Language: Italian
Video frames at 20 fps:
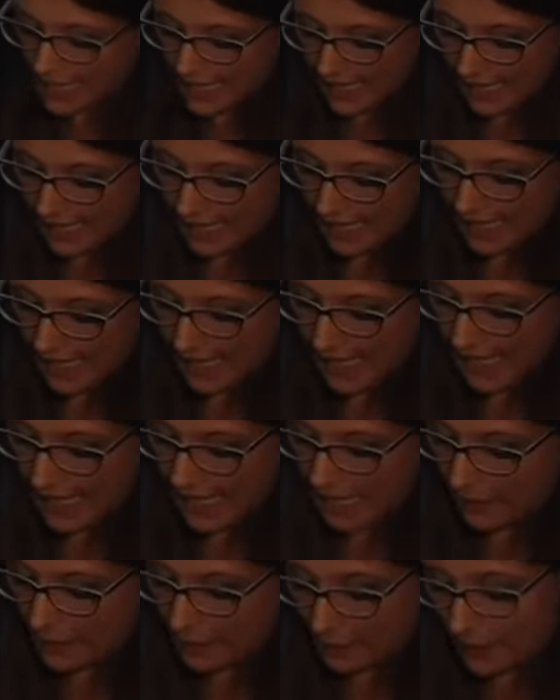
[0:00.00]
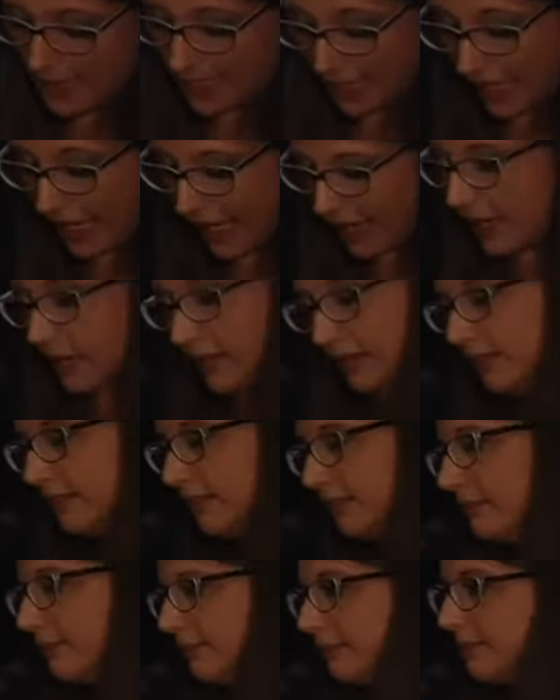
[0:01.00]
e che il,
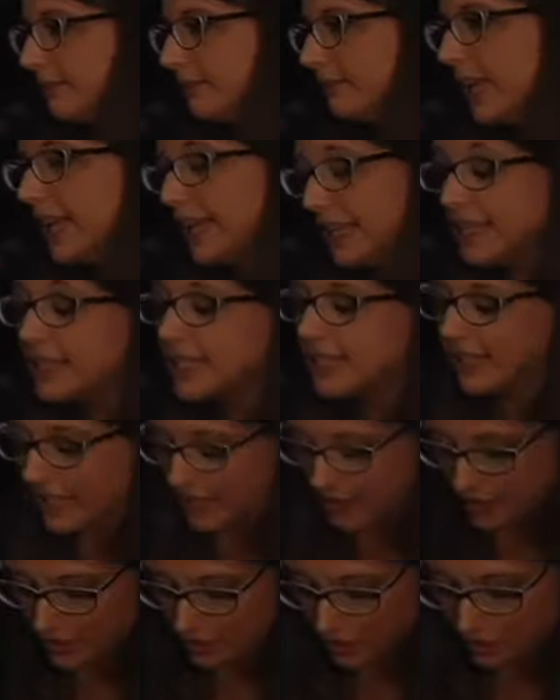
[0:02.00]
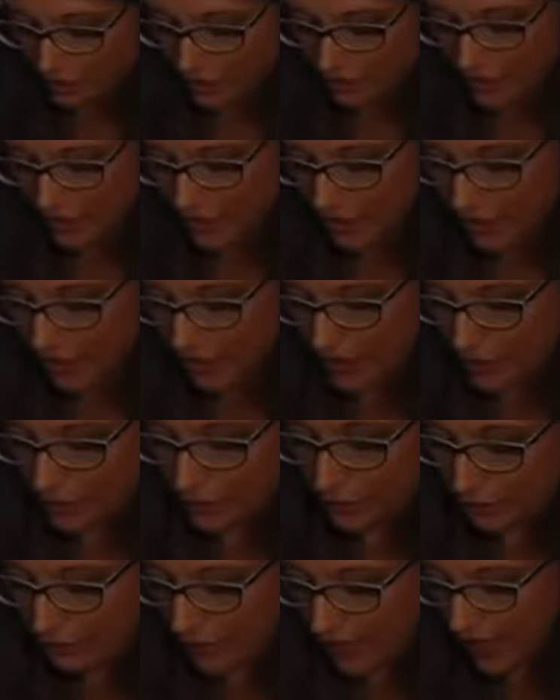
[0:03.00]
mm, egli stesso eh,
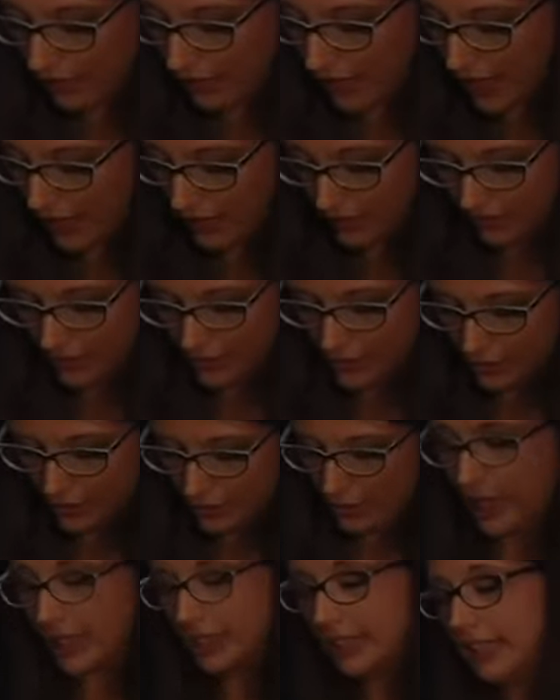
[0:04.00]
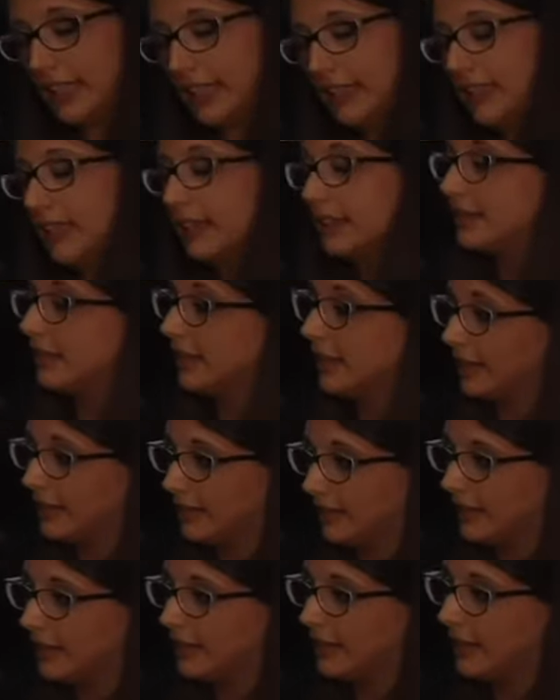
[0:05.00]
soffriva insomma, di, di,
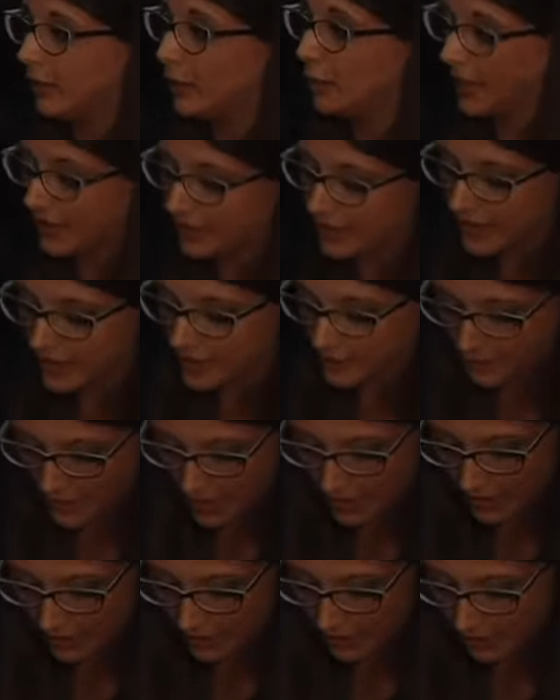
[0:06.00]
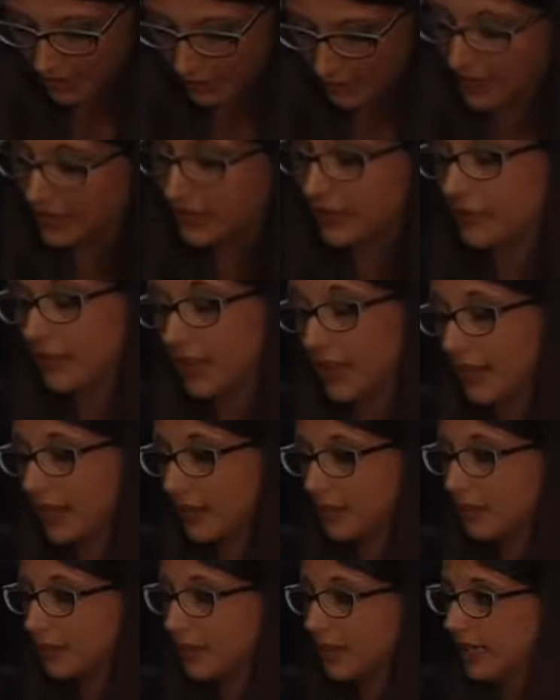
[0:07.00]
artrite, di reumatismi, di mal di
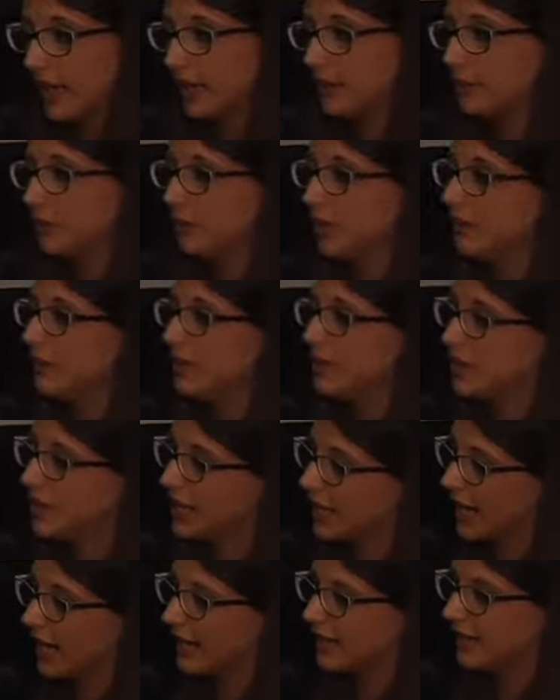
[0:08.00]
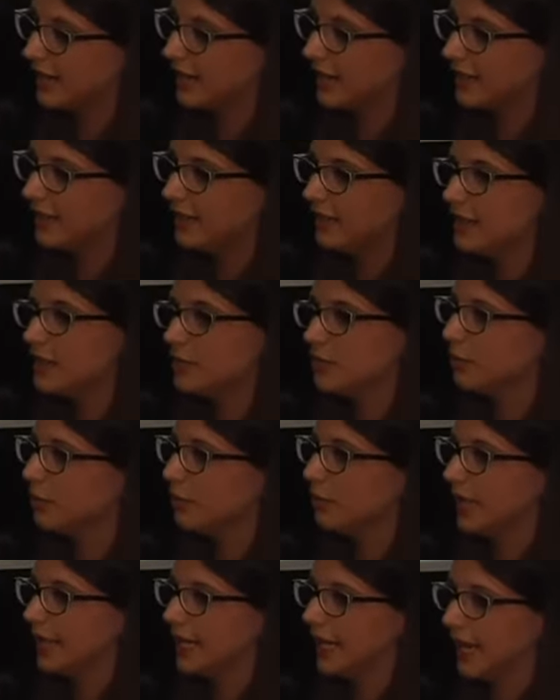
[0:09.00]
fegato, di calcoli vescicali e di
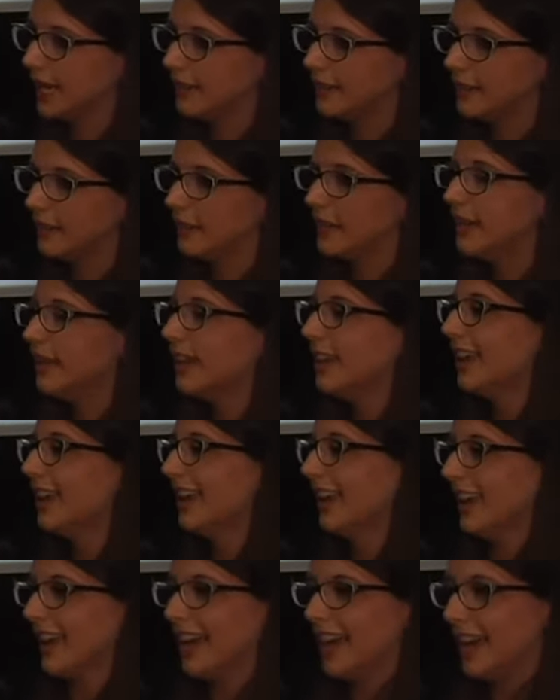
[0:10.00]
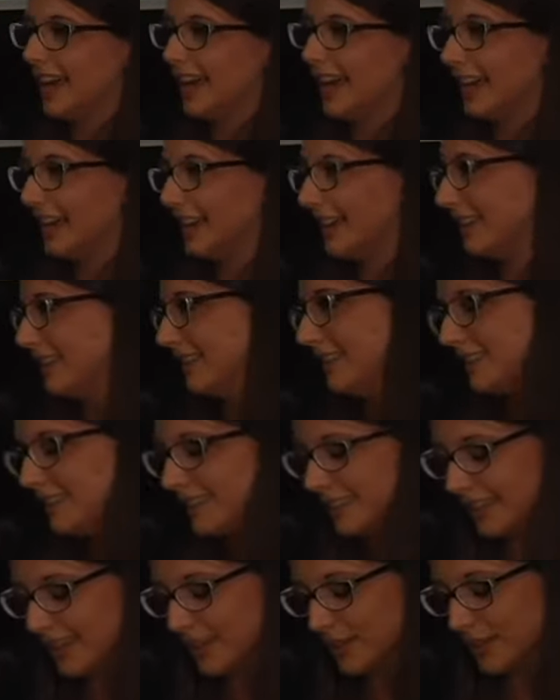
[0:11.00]
disturbi legati a,
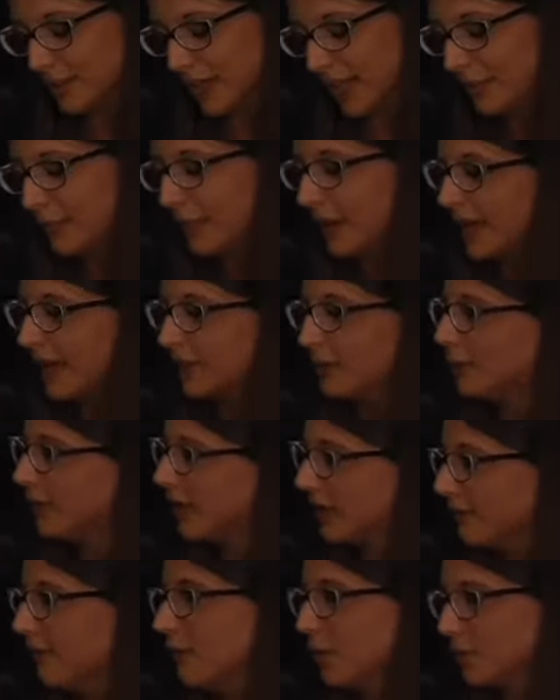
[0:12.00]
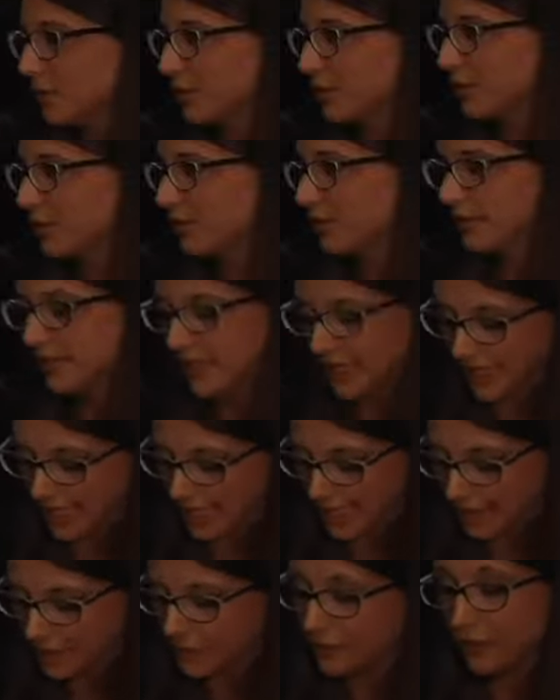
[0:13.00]
insomma, all'apparato nervoso,
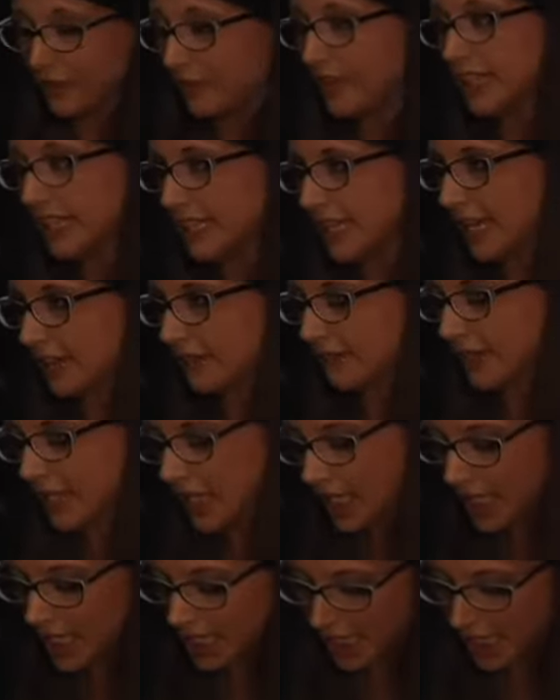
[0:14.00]
eh, soffriva di nervi.